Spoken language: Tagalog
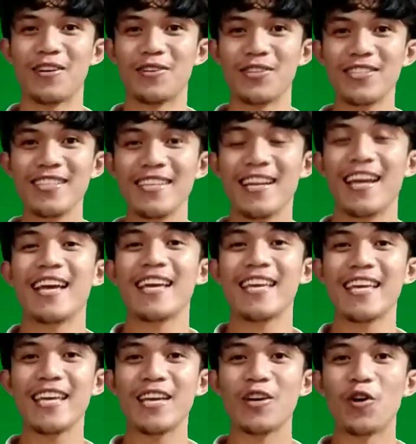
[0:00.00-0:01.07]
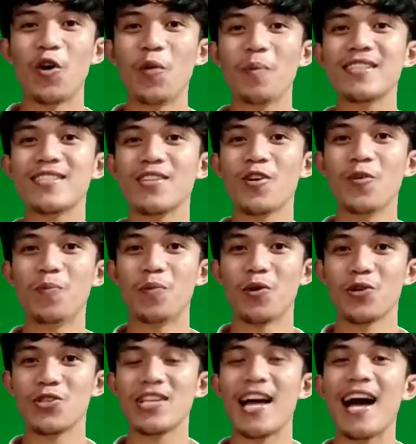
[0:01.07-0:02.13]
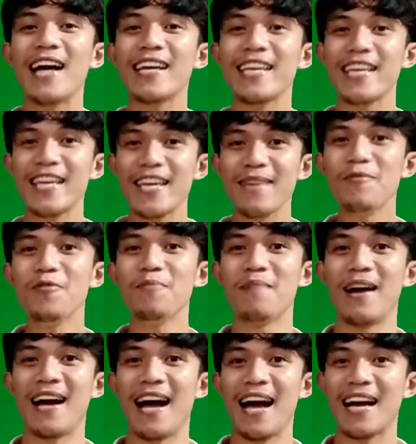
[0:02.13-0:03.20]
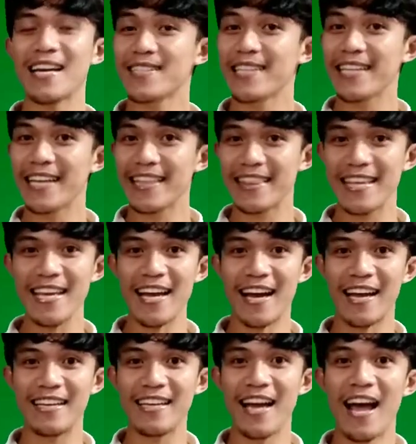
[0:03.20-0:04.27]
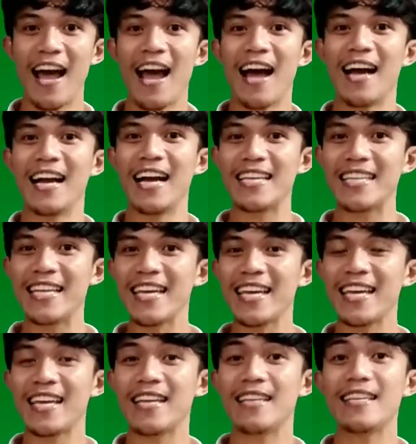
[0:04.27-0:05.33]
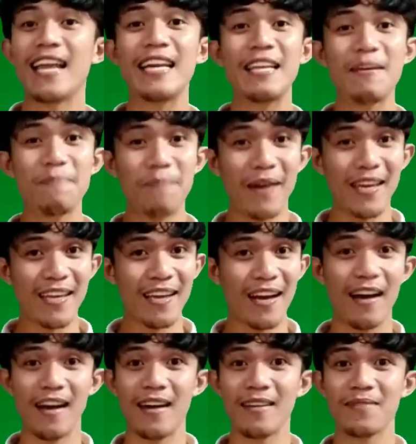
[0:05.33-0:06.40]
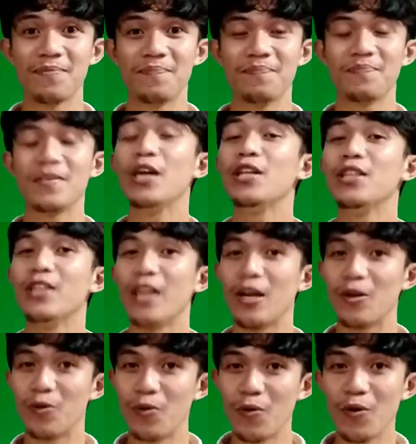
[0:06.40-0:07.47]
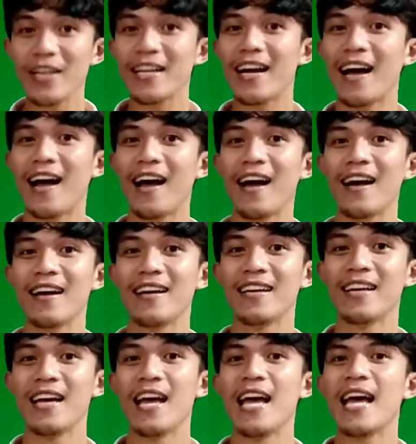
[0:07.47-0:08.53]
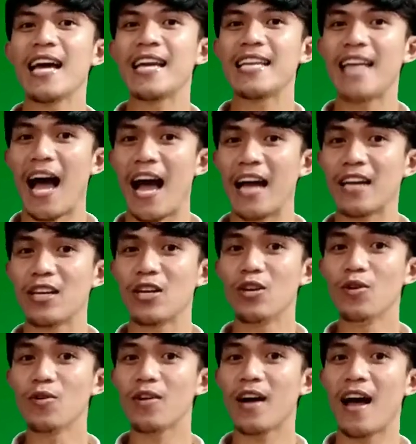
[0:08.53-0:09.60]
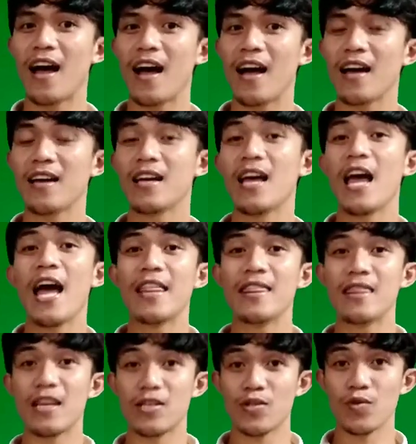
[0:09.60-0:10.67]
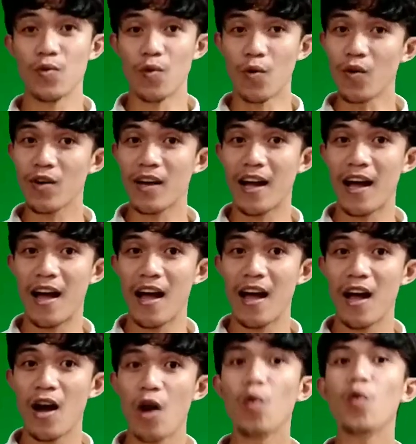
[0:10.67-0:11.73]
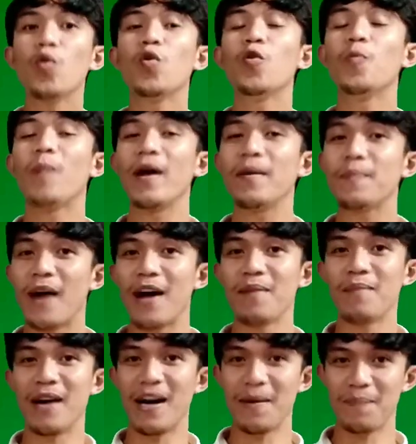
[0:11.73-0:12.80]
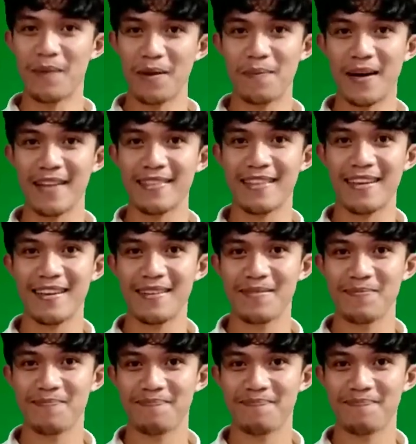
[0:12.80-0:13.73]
karon i-comment sa ubos ang imong mga kasinatian nga diin nalipay ka, naguol ka, nahadlok ka, nasuko ka ug uban pang mga pagbati.